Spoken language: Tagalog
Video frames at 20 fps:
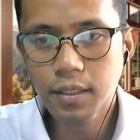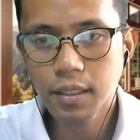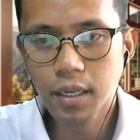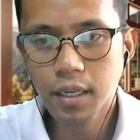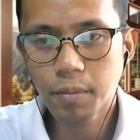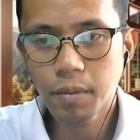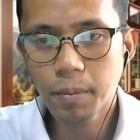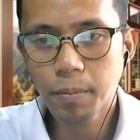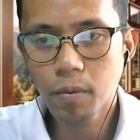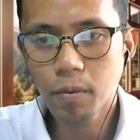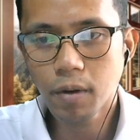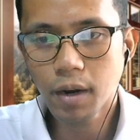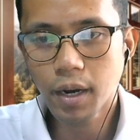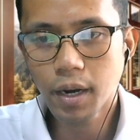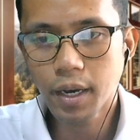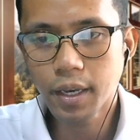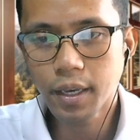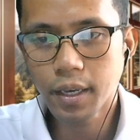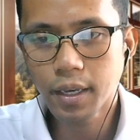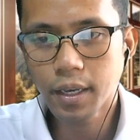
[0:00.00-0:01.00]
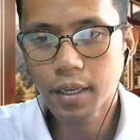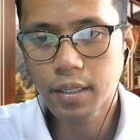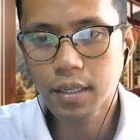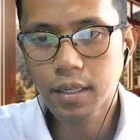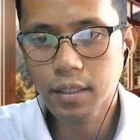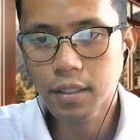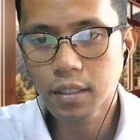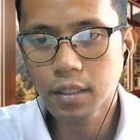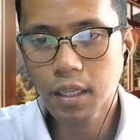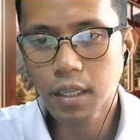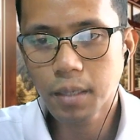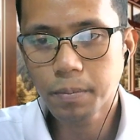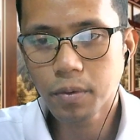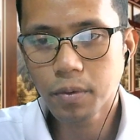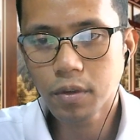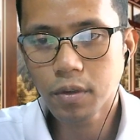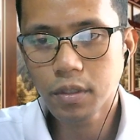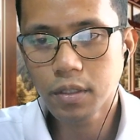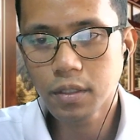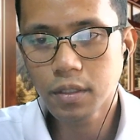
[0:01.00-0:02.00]
kami po ay
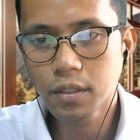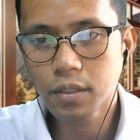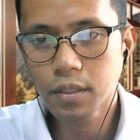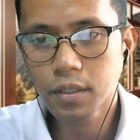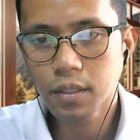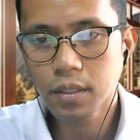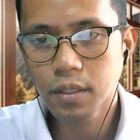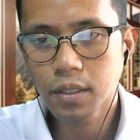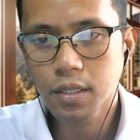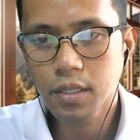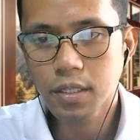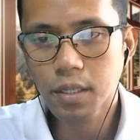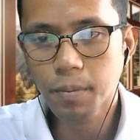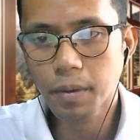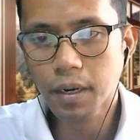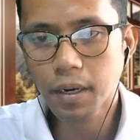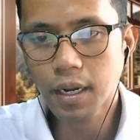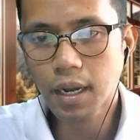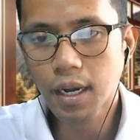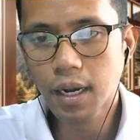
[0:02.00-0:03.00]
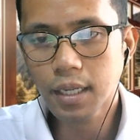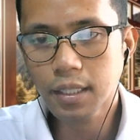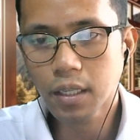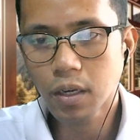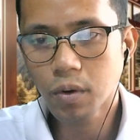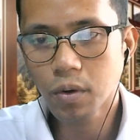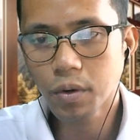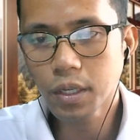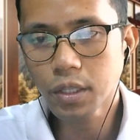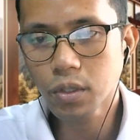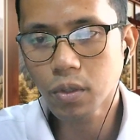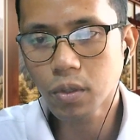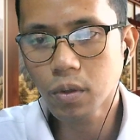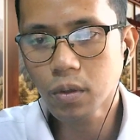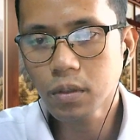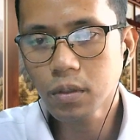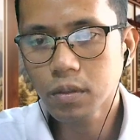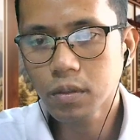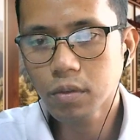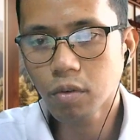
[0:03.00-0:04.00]
nagtitipon sa pagkakataong ito
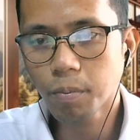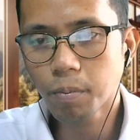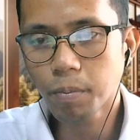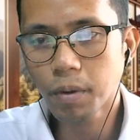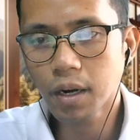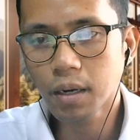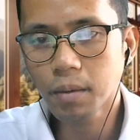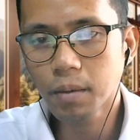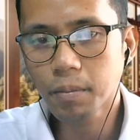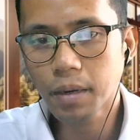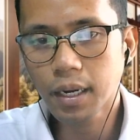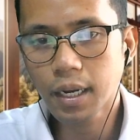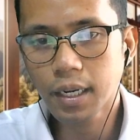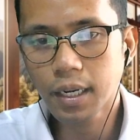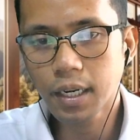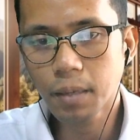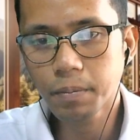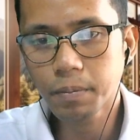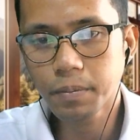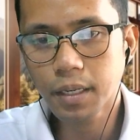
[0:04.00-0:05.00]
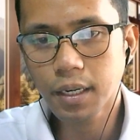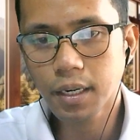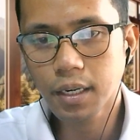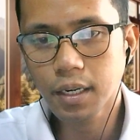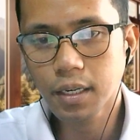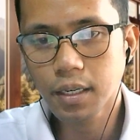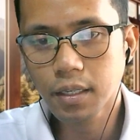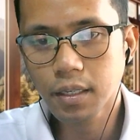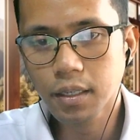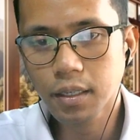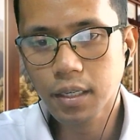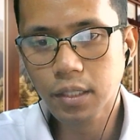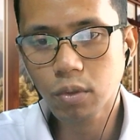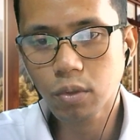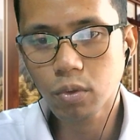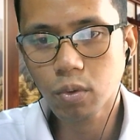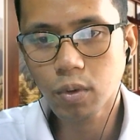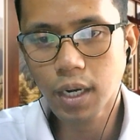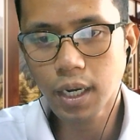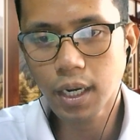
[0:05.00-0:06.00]
upang maghanap ng
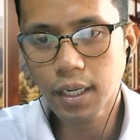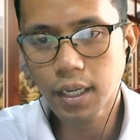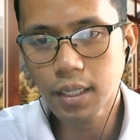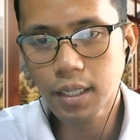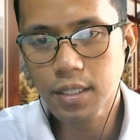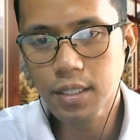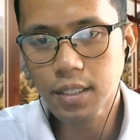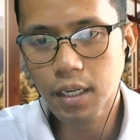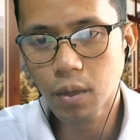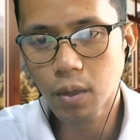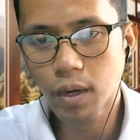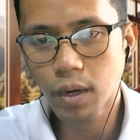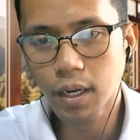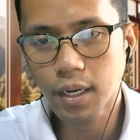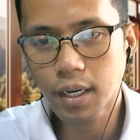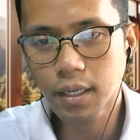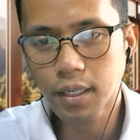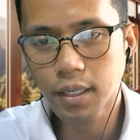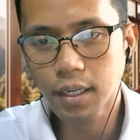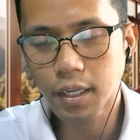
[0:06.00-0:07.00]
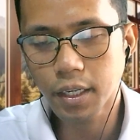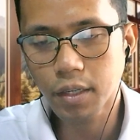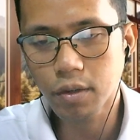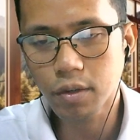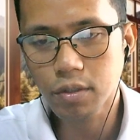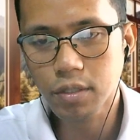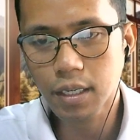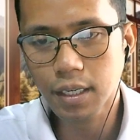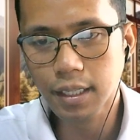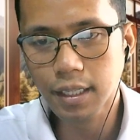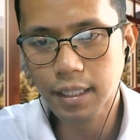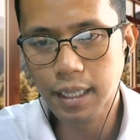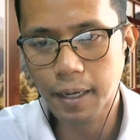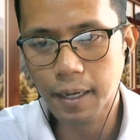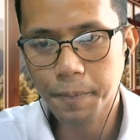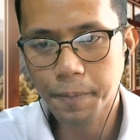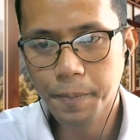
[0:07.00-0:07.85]
katotohanan sa liwanag ng iyong salita.